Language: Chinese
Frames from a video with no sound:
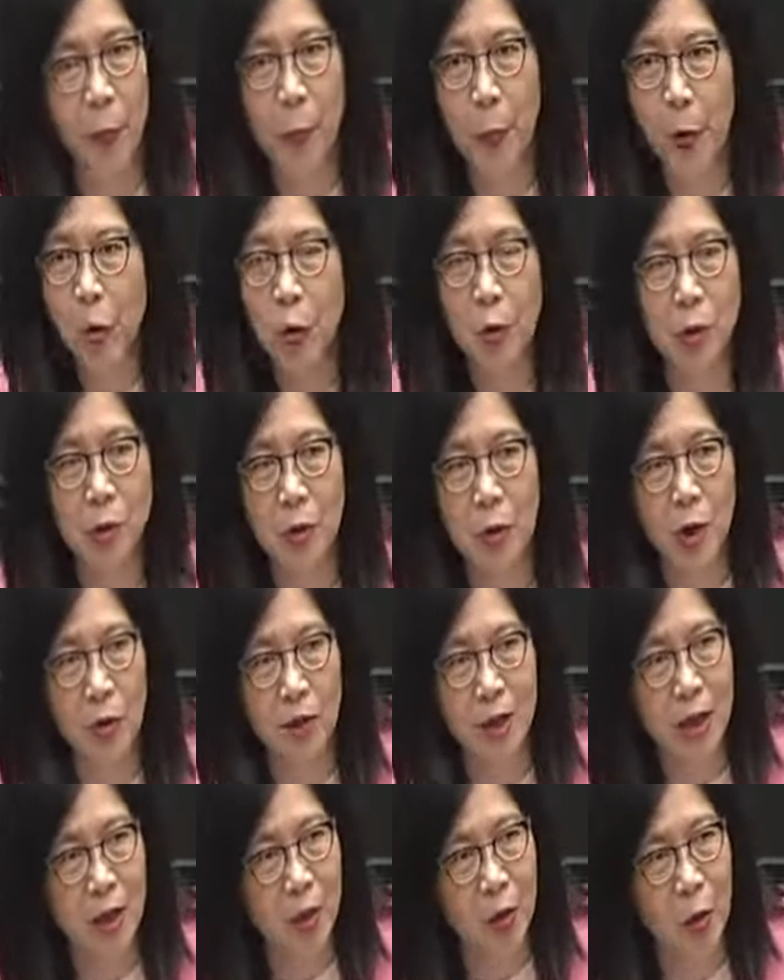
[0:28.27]
因为不顾
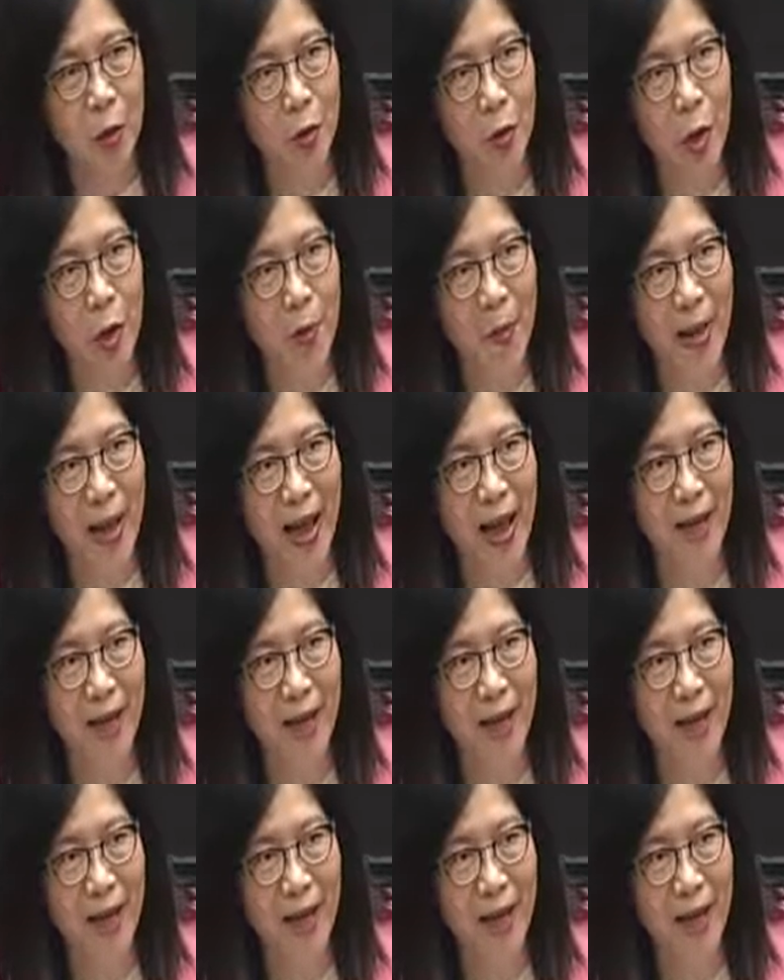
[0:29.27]
农地农用